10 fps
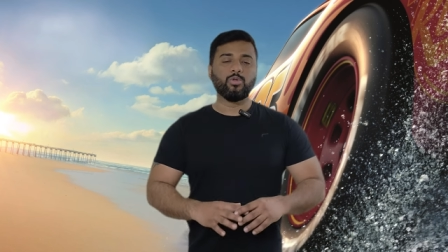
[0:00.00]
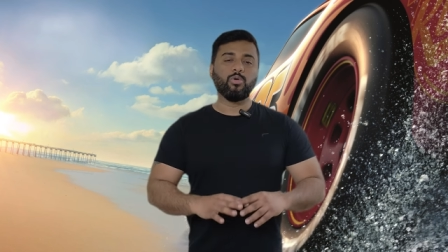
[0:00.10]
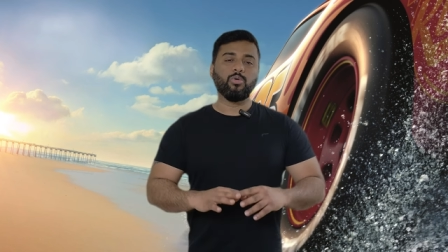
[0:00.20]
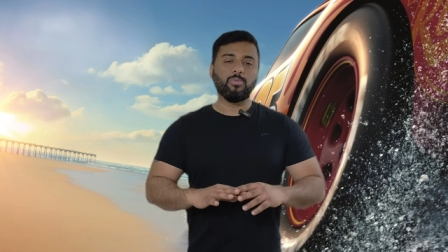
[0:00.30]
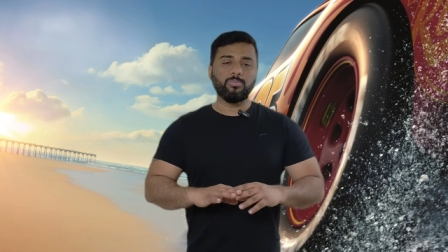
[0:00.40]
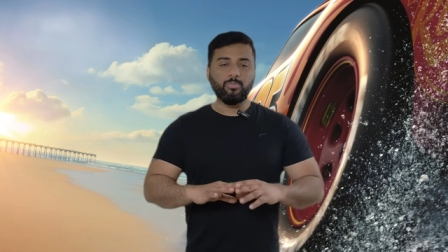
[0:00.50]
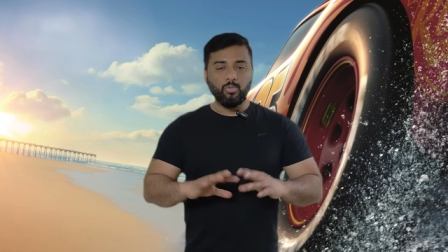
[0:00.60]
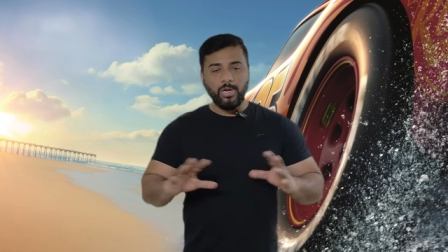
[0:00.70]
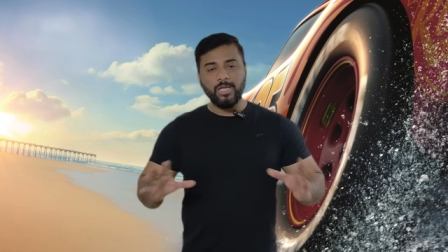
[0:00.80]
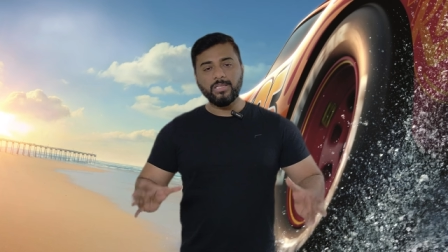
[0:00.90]
तो
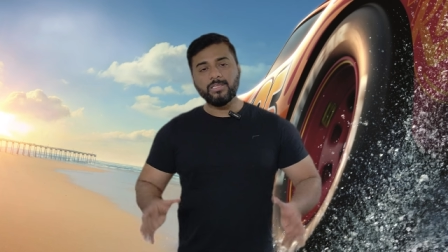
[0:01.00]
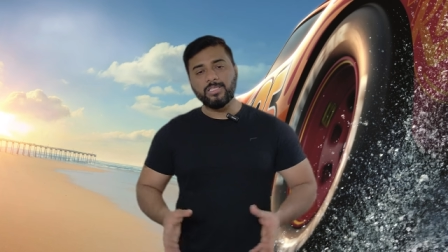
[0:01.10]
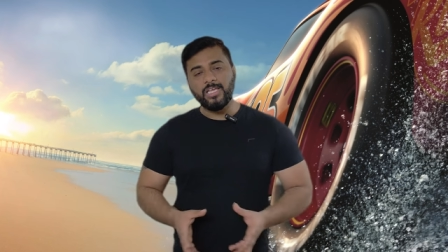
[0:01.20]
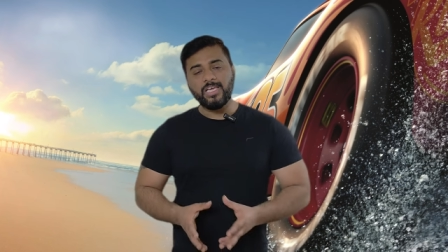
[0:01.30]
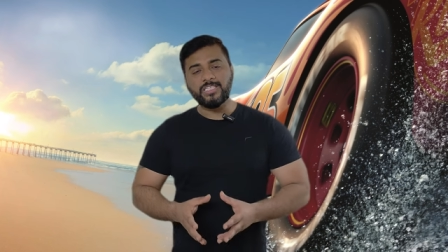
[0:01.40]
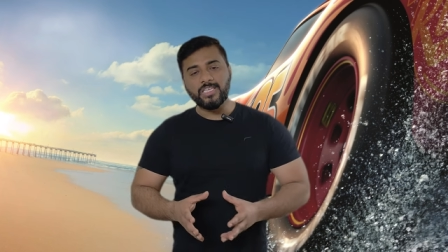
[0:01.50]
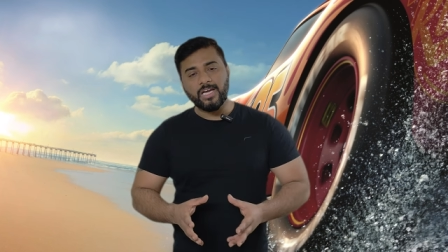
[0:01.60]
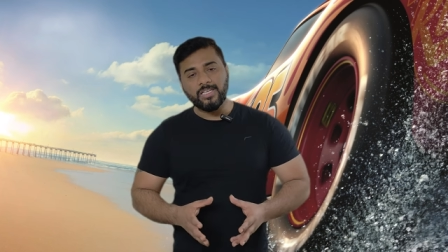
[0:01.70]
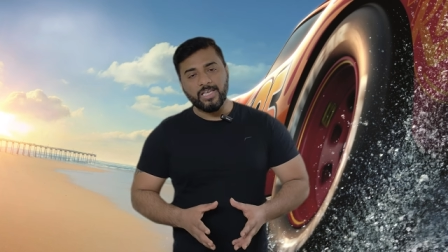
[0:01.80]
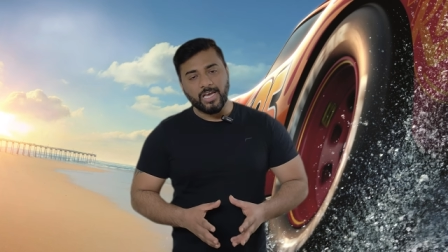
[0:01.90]
पूरे तरीके से
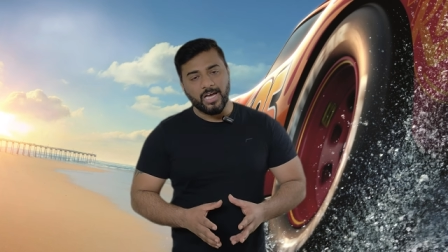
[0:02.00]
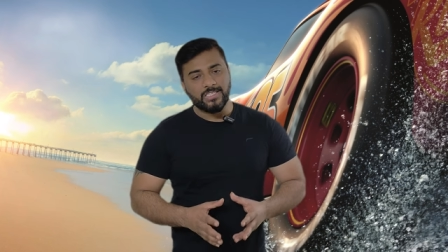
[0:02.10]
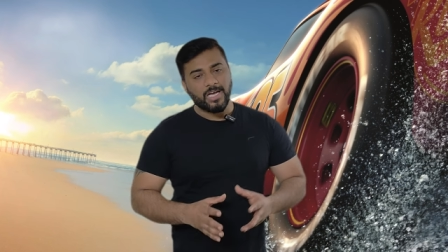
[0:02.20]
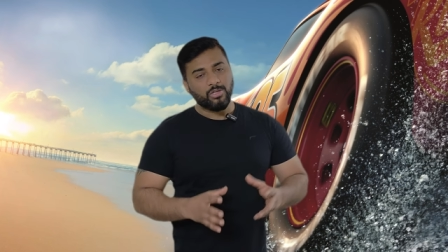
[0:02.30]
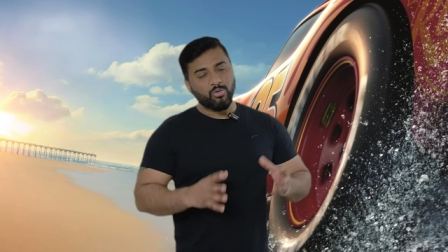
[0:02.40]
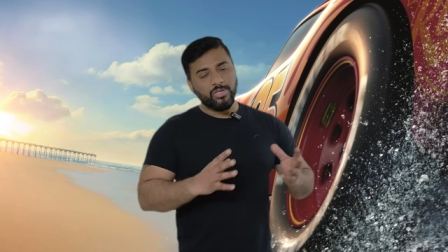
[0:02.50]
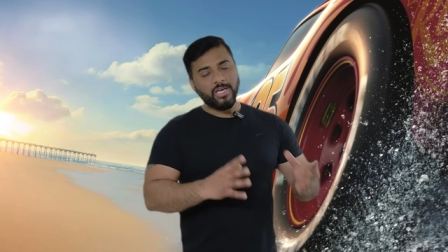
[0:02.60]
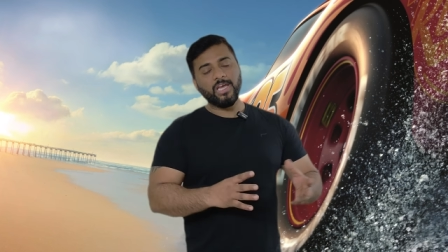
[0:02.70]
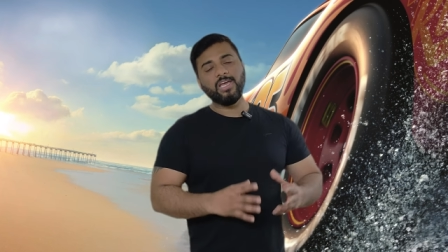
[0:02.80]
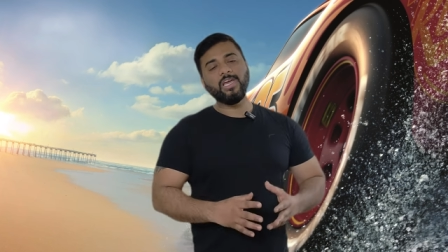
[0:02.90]
अगर देखा जाए तो
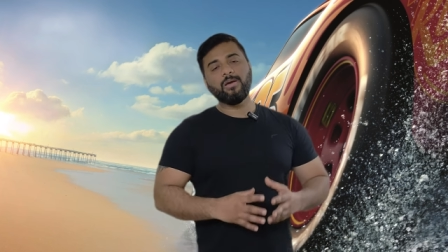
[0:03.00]
ये